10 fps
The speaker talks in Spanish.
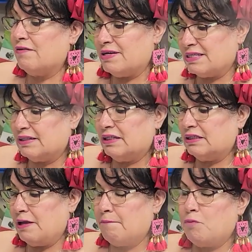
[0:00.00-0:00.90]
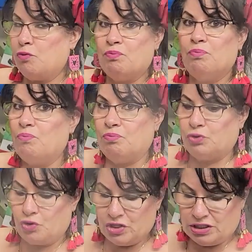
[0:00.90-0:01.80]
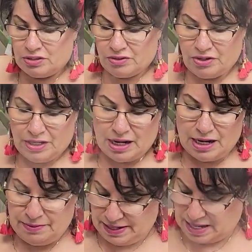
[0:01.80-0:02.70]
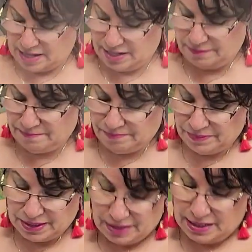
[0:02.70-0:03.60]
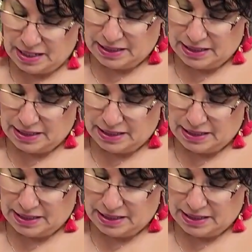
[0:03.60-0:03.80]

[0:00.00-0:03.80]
deja bastante tiempo, todito. Ahí vaya, ¿eh? Y